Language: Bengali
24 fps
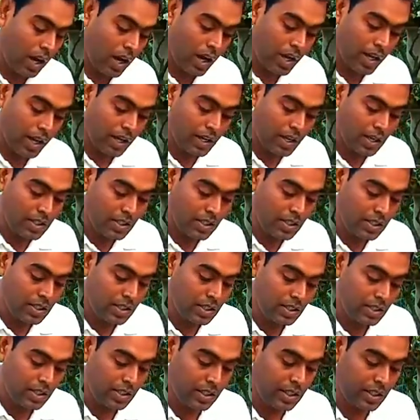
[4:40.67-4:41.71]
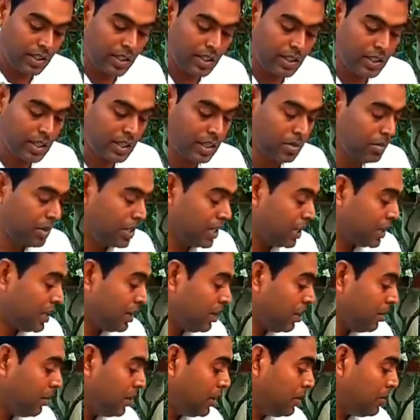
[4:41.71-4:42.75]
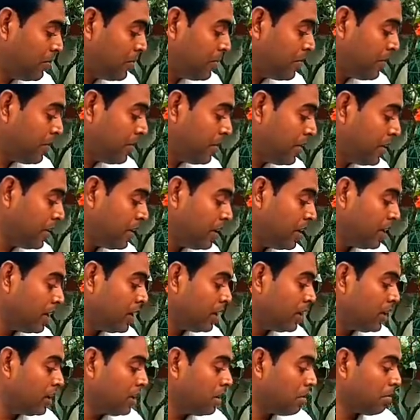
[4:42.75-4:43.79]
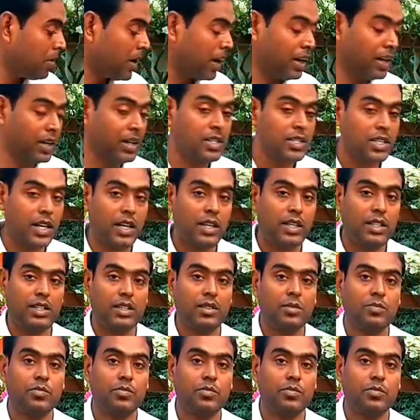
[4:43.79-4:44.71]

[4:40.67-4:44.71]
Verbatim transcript: আর একটা জিনিস এর সাথে মেশাতে হবে ফাঙ্গিসাইড